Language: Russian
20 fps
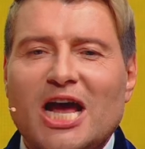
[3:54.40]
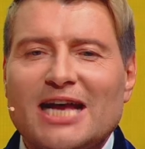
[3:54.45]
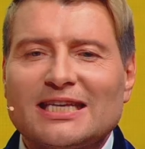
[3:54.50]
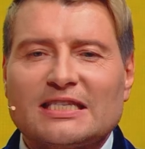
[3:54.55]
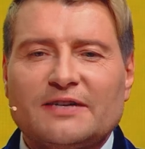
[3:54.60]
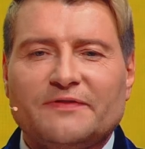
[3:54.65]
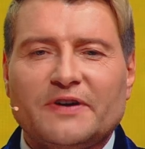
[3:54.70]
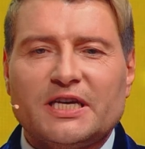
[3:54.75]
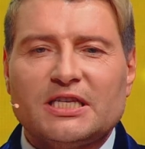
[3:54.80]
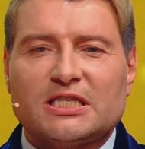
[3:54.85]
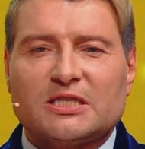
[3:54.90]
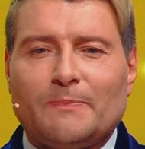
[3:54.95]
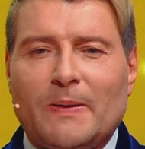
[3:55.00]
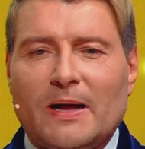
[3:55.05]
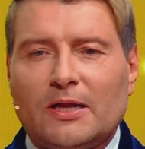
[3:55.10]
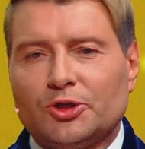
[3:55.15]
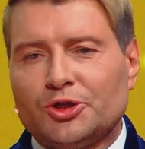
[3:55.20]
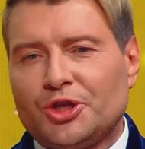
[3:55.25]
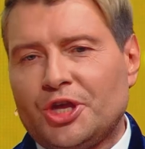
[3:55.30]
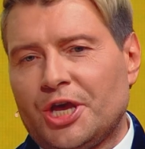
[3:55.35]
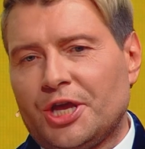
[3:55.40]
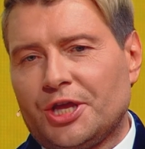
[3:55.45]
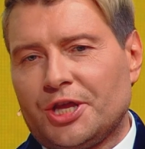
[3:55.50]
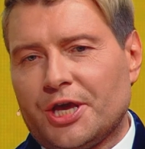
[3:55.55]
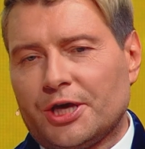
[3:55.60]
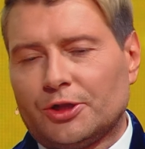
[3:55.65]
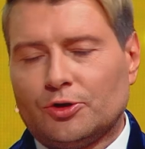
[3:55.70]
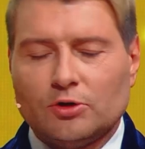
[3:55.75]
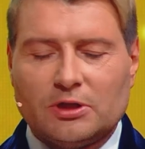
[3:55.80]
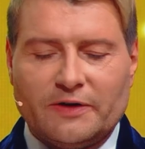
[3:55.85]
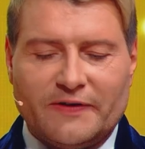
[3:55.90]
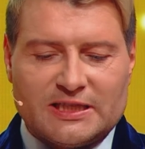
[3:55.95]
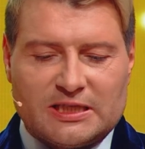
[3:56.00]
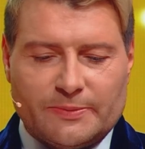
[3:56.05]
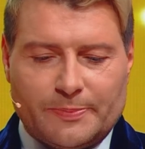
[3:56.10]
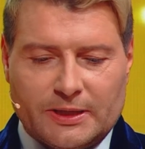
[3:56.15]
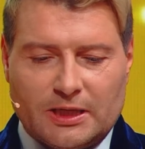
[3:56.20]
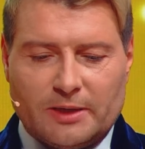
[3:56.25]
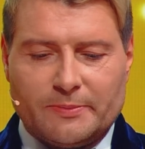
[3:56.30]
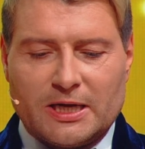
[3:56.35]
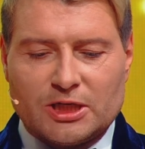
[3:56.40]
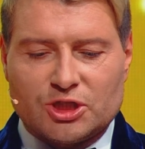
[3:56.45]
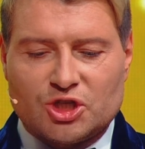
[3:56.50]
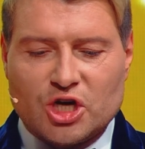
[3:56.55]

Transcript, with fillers: джазовое исполнение. Ну, давайте поговорим о